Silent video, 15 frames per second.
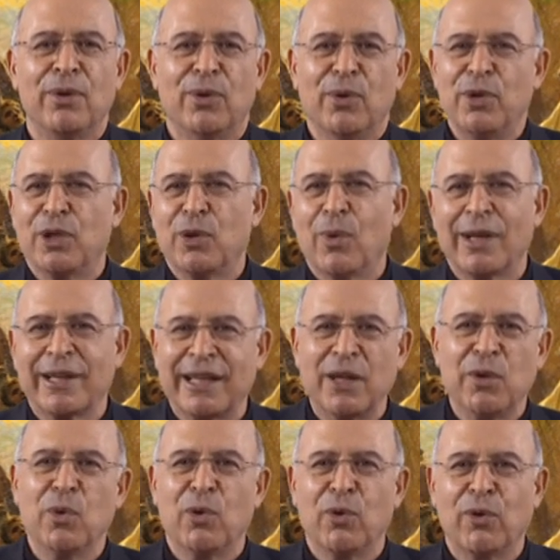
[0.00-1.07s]
o in qualche
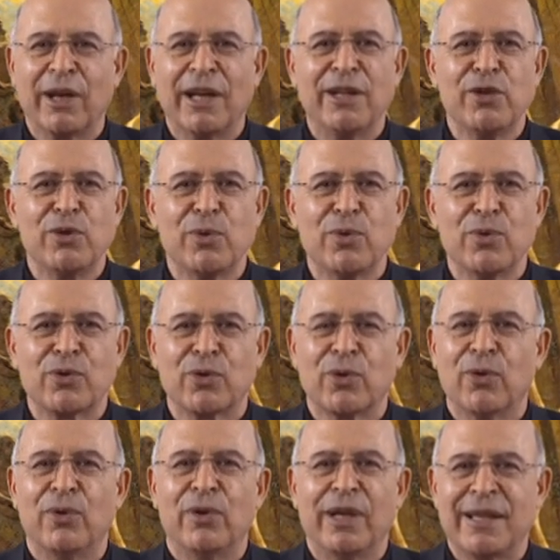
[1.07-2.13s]
luogo
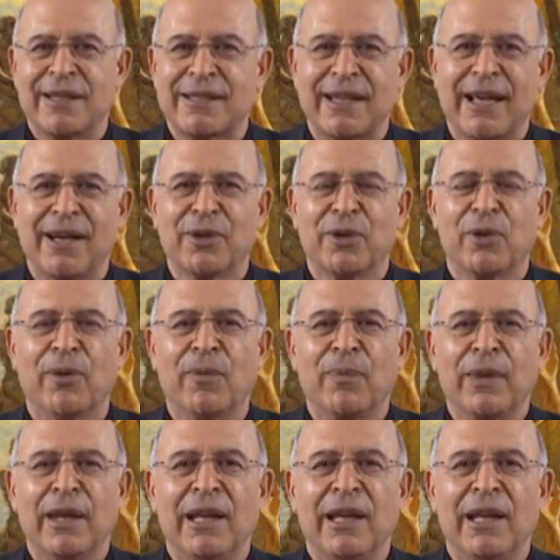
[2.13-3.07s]
religioso e sacro,